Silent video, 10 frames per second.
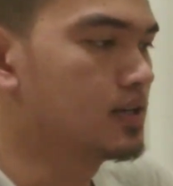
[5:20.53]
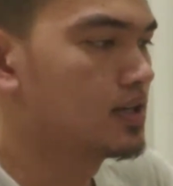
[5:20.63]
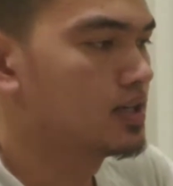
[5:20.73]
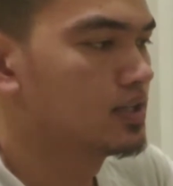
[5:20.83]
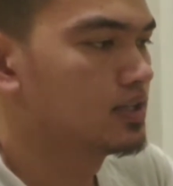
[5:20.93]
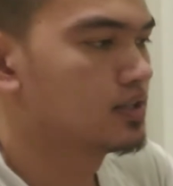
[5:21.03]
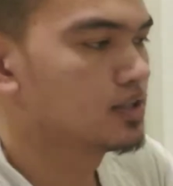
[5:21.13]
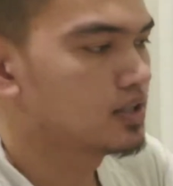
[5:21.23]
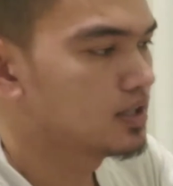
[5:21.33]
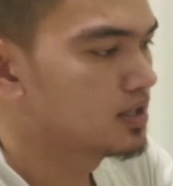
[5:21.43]
Yan.
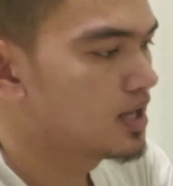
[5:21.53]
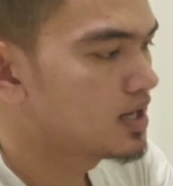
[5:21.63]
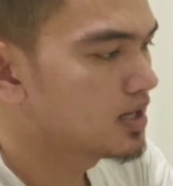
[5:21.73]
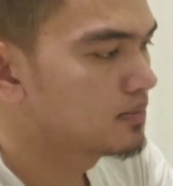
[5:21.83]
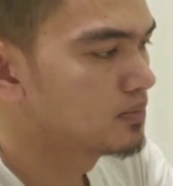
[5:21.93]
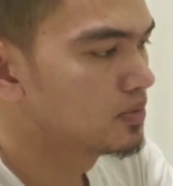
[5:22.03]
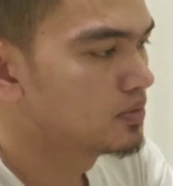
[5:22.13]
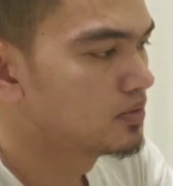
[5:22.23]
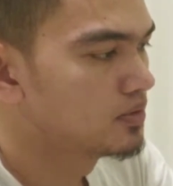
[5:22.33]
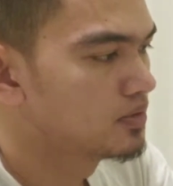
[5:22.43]
Ilalak
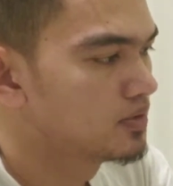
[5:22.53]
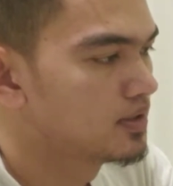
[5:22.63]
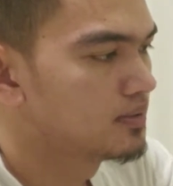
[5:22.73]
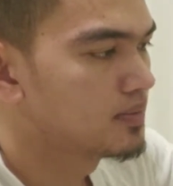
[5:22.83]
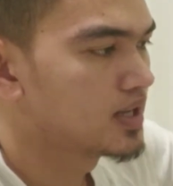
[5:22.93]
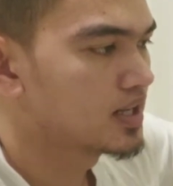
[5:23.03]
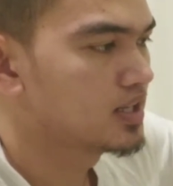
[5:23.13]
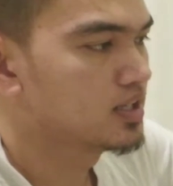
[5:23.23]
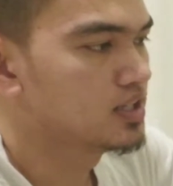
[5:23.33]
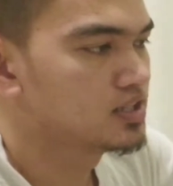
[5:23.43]
mo para
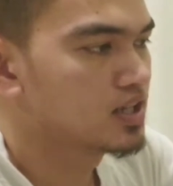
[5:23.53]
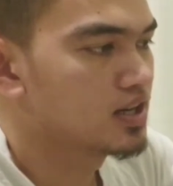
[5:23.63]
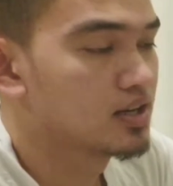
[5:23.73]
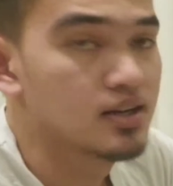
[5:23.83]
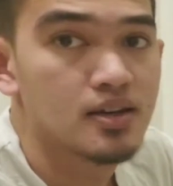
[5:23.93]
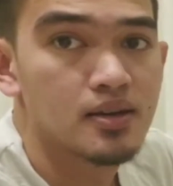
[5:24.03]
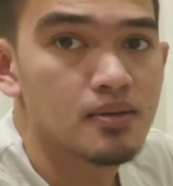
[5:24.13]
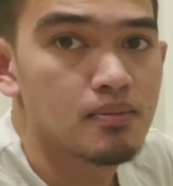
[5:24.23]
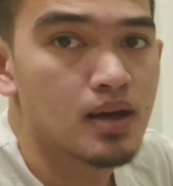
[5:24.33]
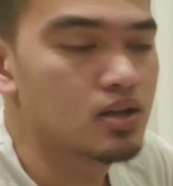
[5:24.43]
hindi siya
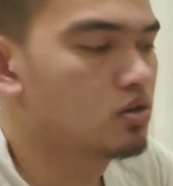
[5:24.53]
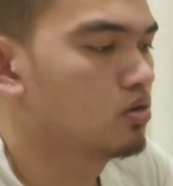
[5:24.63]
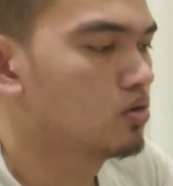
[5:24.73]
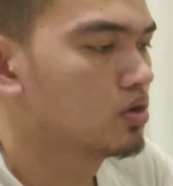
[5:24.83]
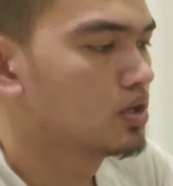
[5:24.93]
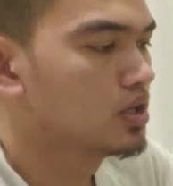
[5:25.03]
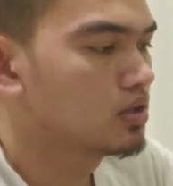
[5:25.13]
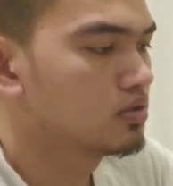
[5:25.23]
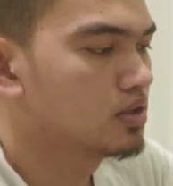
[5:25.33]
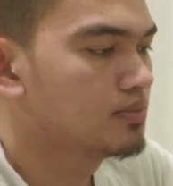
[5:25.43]
malaw.
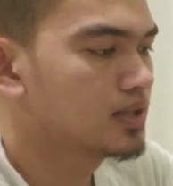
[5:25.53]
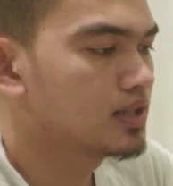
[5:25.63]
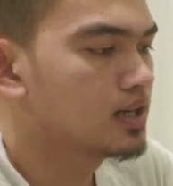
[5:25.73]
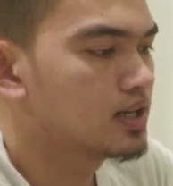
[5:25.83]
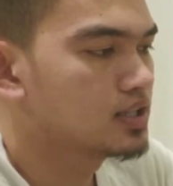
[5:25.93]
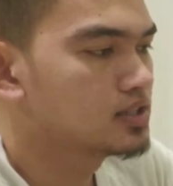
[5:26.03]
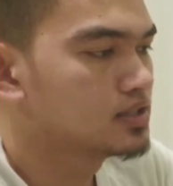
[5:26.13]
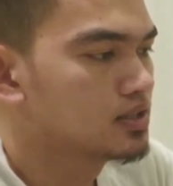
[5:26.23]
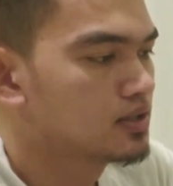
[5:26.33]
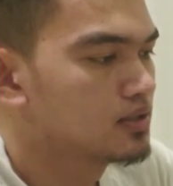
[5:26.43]
Ito naman guys,
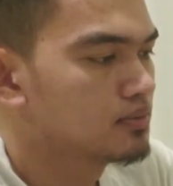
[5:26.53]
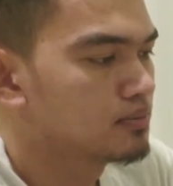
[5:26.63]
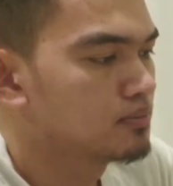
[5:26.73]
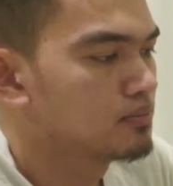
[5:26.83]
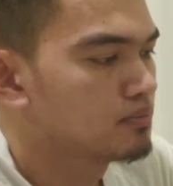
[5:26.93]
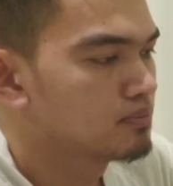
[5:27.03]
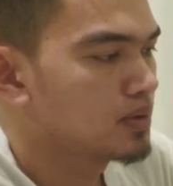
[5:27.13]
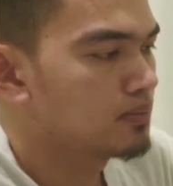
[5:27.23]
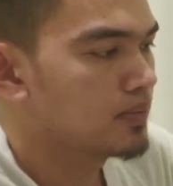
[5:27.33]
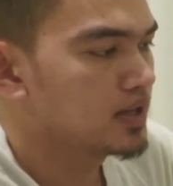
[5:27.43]

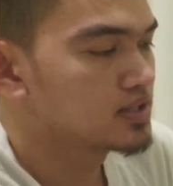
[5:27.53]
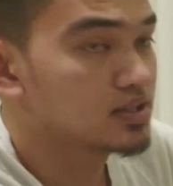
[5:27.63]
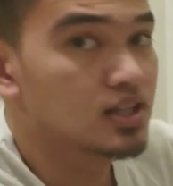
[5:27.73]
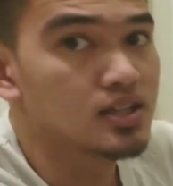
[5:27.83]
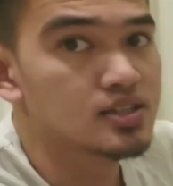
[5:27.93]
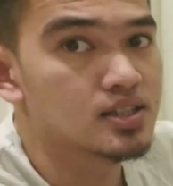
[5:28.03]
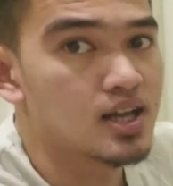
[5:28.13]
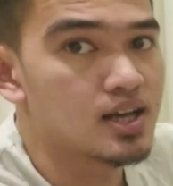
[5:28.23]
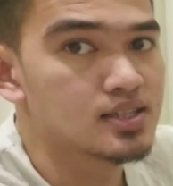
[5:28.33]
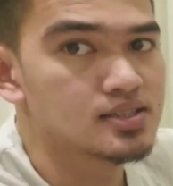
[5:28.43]
pang pa-extend sa
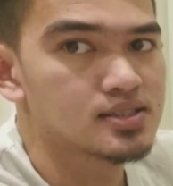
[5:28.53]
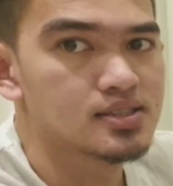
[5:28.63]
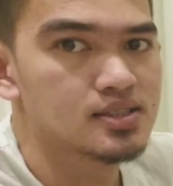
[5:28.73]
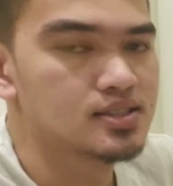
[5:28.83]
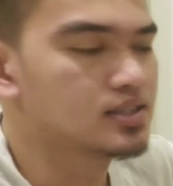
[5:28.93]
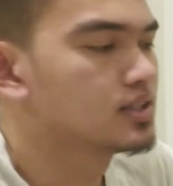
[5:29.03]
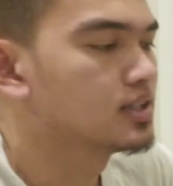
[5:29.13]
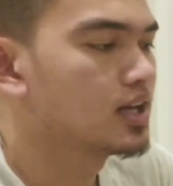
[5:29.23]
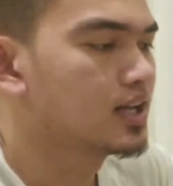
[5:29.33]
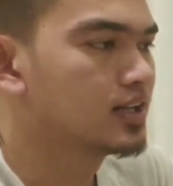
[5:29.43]
taas.
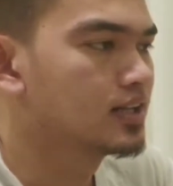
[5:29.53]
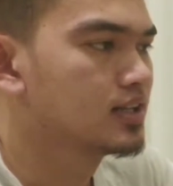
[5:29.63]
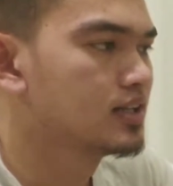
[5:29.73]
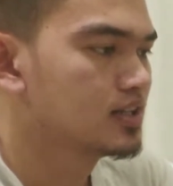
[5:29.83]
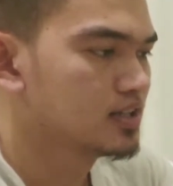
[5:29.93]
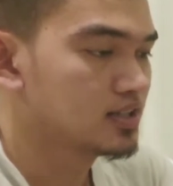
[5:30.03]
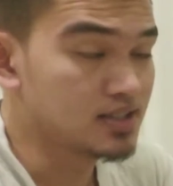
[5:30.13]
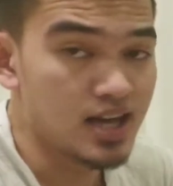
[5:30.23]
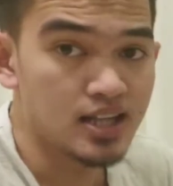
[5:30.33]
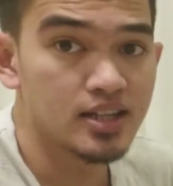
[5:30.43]
Yan.
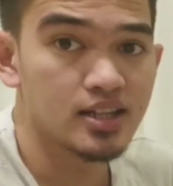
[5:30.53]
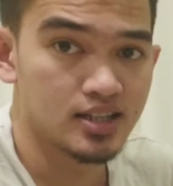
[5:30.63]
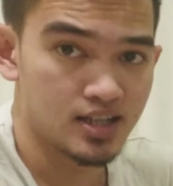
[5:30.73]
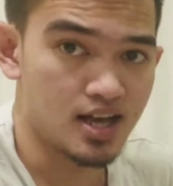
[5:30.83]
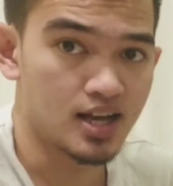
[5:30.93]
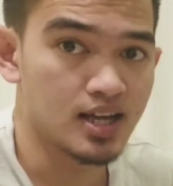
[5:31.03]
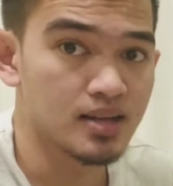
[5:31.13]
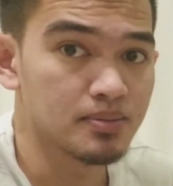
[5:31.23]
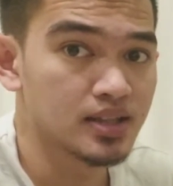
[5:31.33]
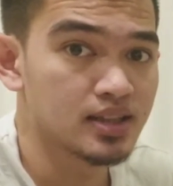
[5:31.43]
Yan ang
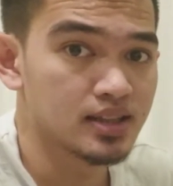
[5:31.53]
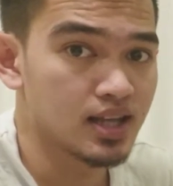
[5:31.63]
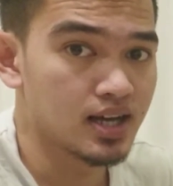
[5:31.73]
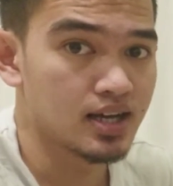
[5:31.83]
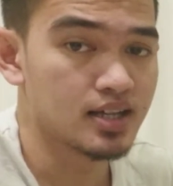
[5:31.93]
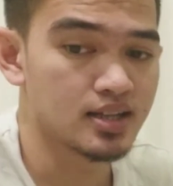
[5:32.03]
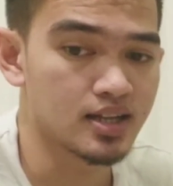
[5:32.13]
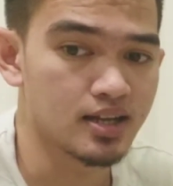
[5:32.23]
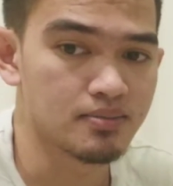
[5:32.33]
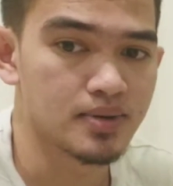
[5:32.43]
gamit ng
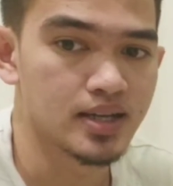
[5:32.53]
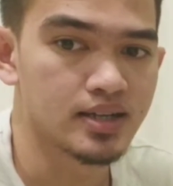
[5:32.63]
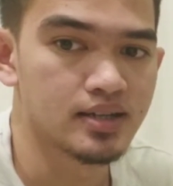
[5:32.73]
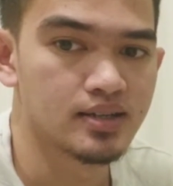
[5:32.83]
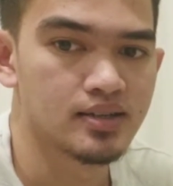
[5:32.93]
tripod.